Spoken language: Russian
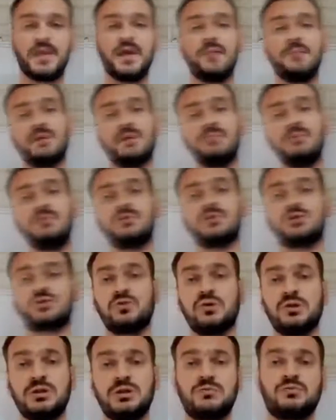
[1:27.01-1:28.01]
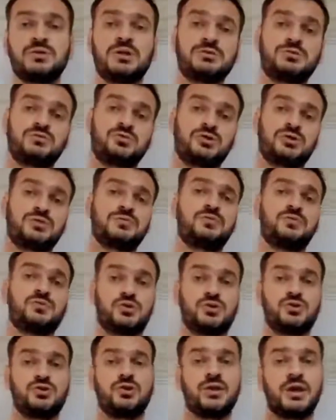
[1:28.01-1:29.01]
Помимо школы у нас существует
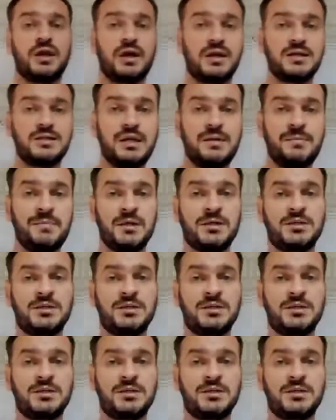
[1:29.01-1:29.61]
еще и академия,